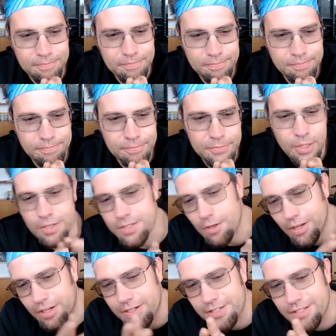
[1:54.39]
Mhm. Du hast
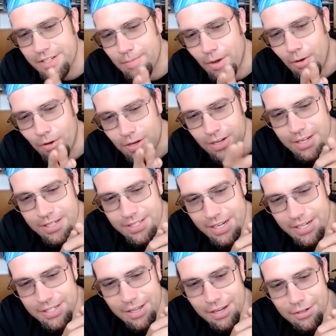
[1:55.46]
auch gerade das Thema
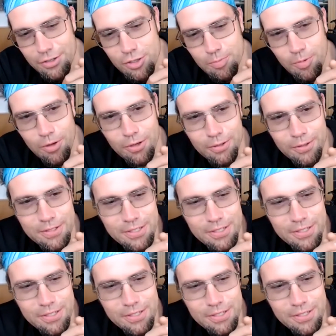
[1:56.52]
Online-Dating angesprochen.